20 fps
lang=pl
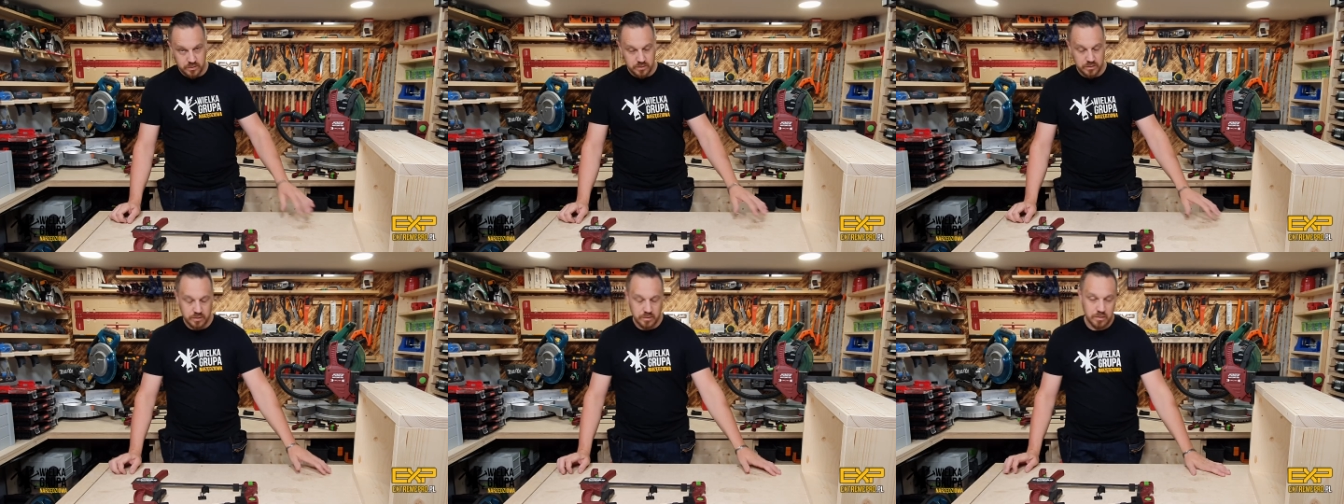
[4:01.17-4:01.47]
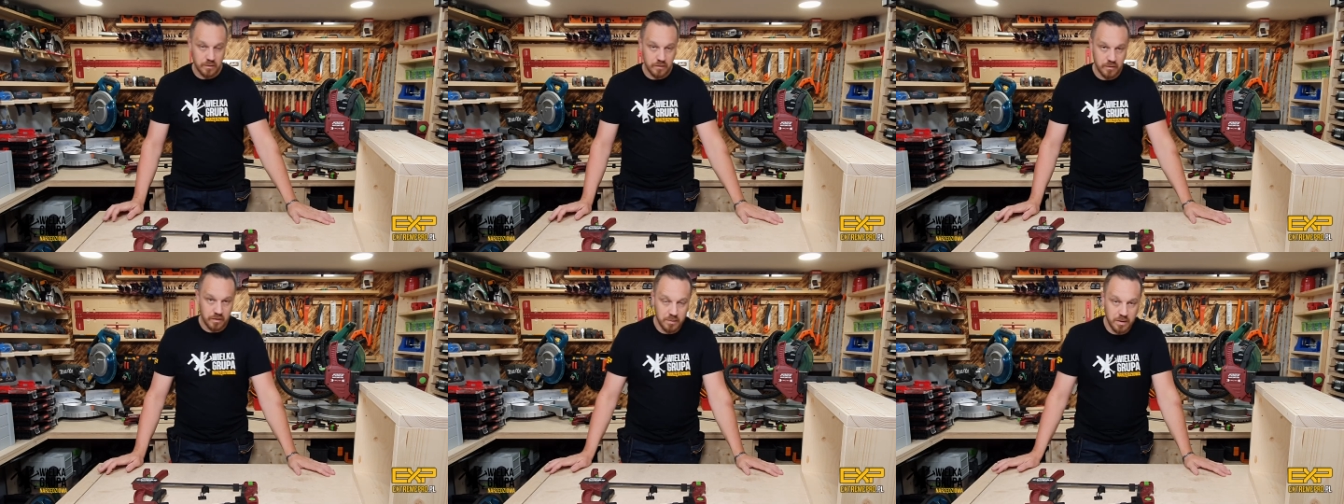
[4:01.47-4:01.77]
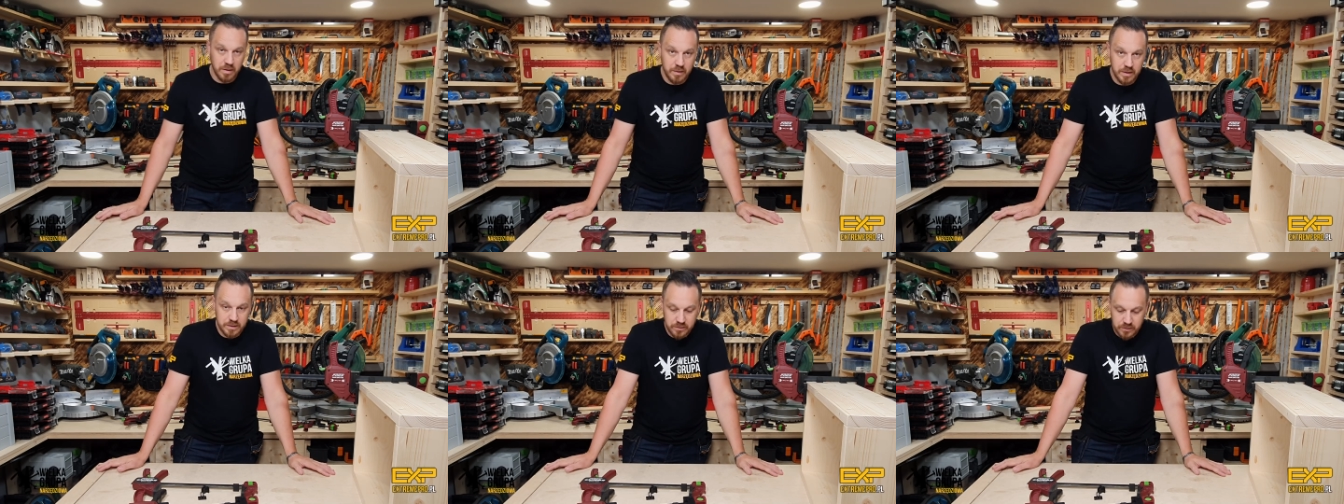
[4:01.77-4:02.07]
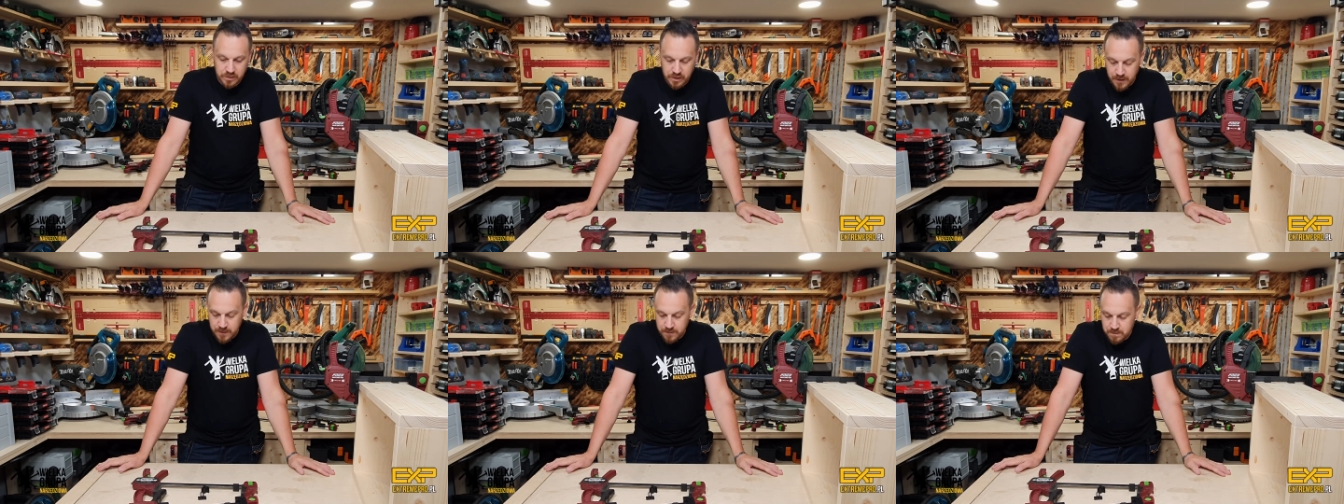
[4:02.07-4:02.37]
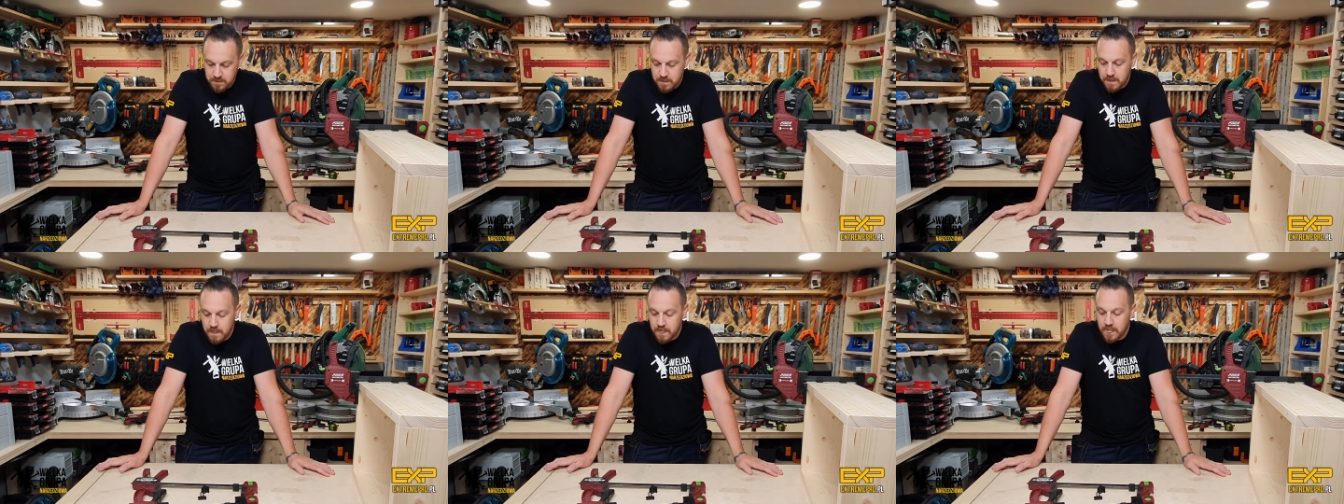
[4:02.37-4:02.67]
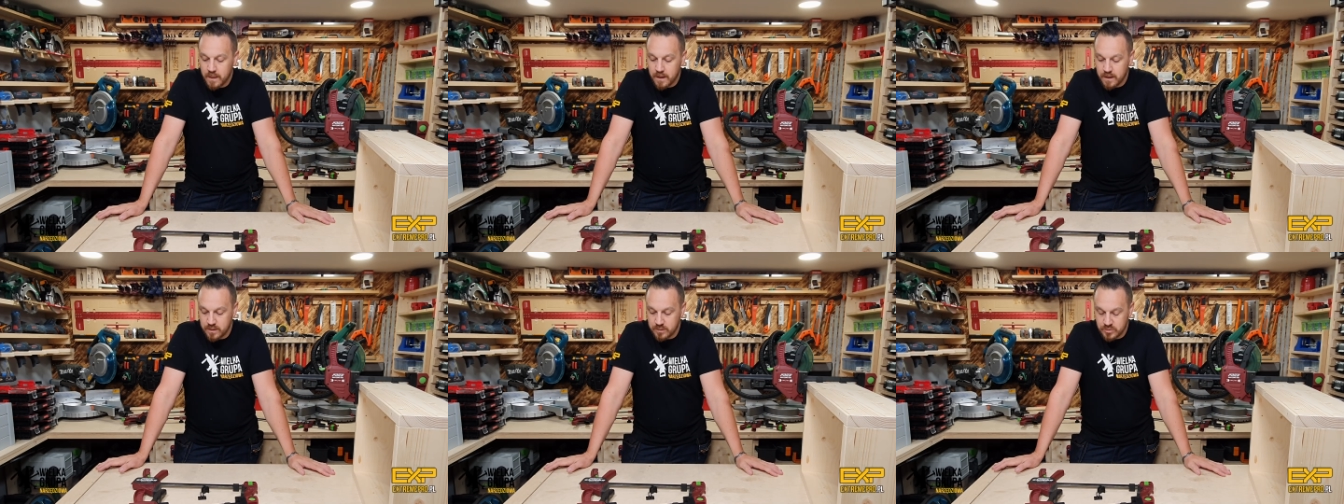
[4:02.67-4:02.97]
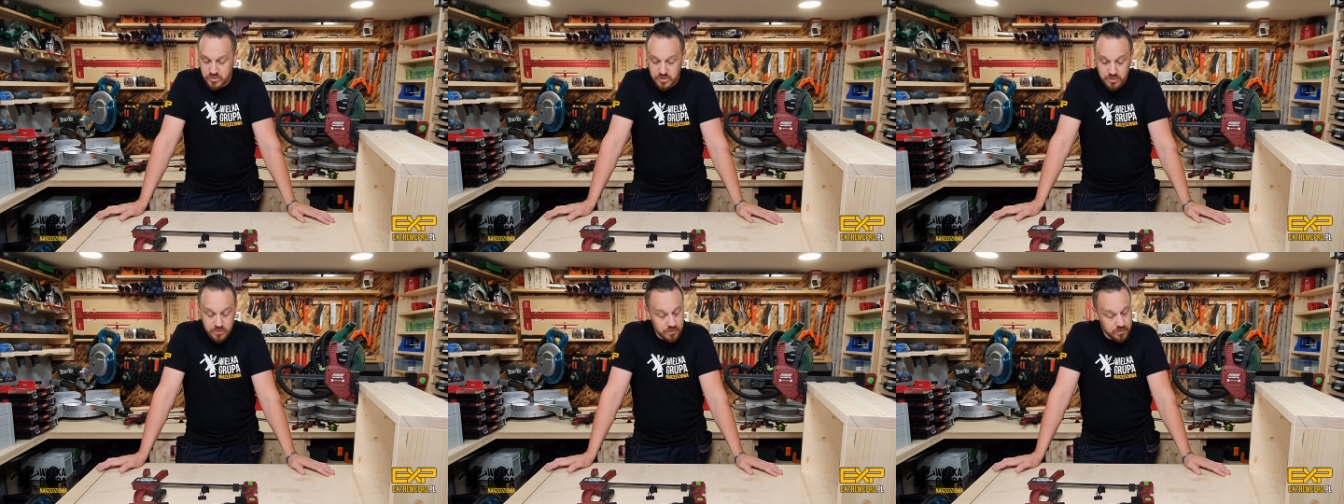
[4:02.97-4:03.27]
to głowa mała, no nie? E,
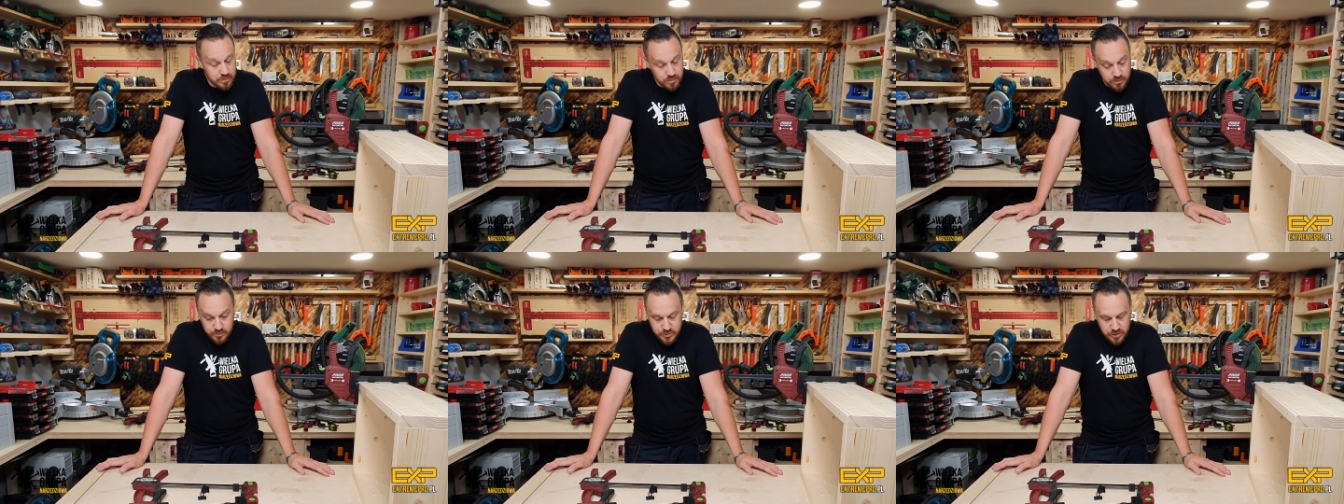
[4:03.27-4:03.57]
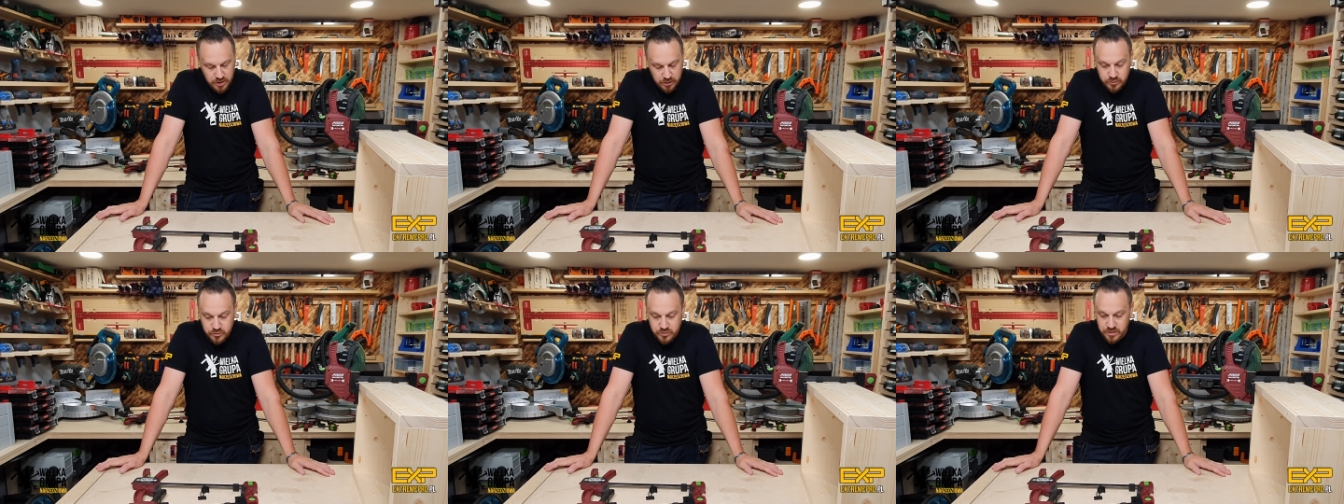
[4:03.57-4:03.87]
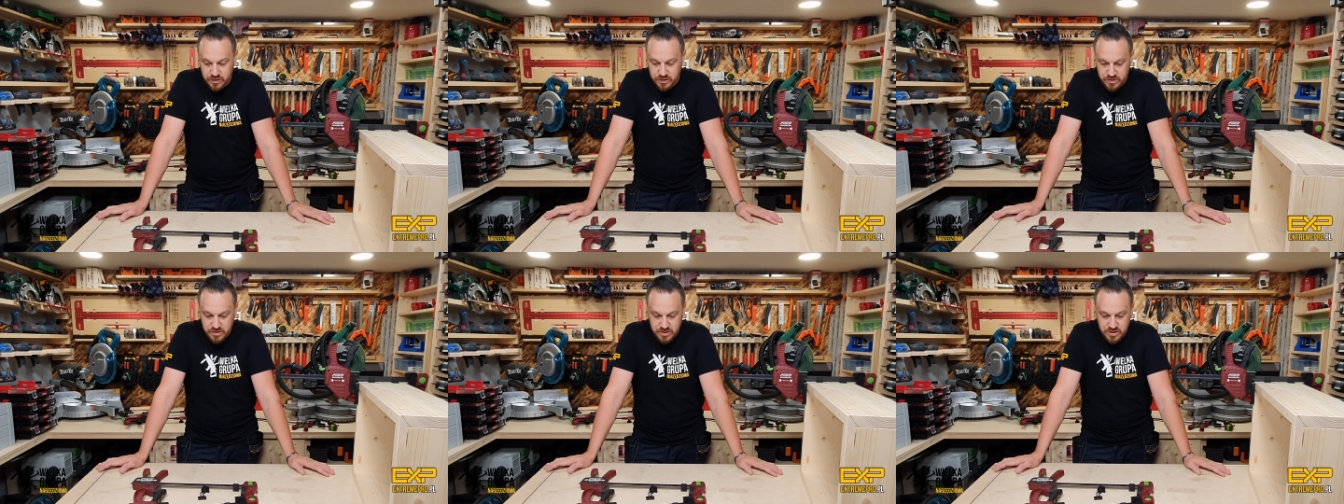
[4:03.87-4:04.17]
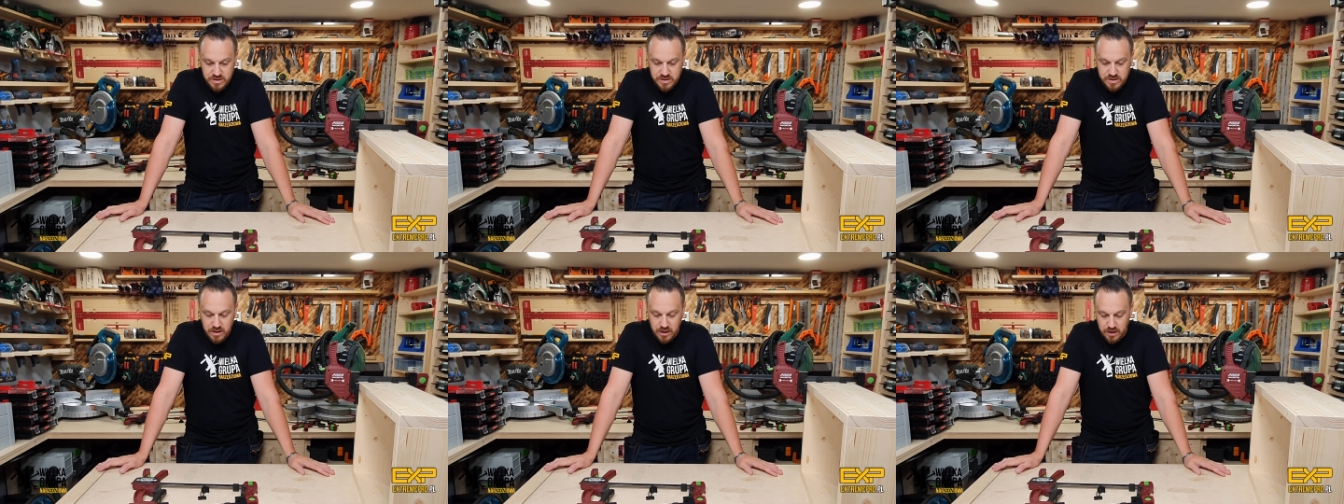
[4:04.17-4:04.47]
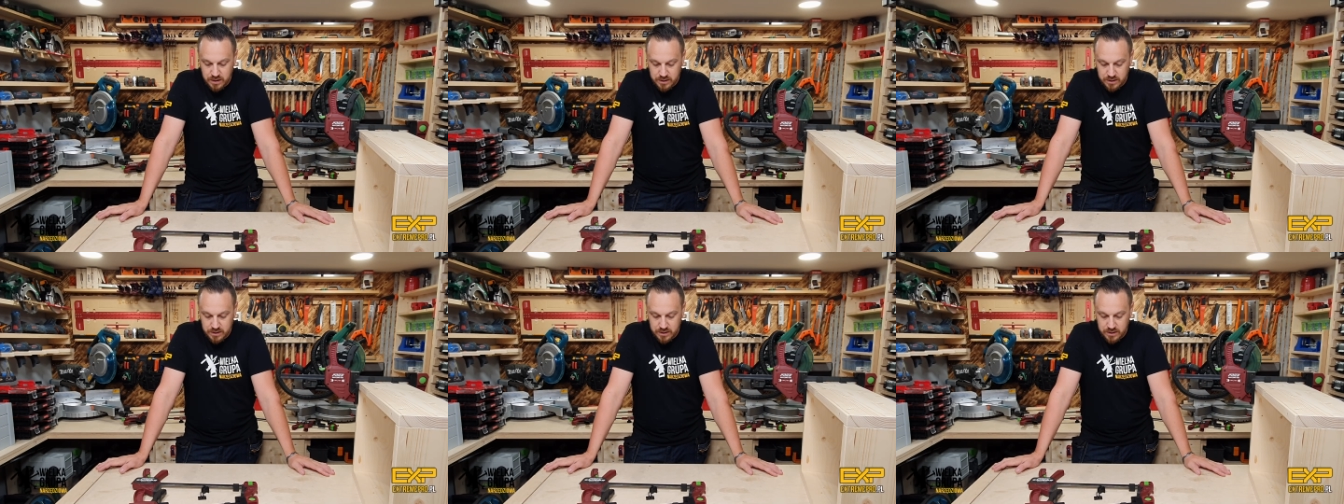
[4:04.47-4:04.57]
przy przeróżnych ściskach,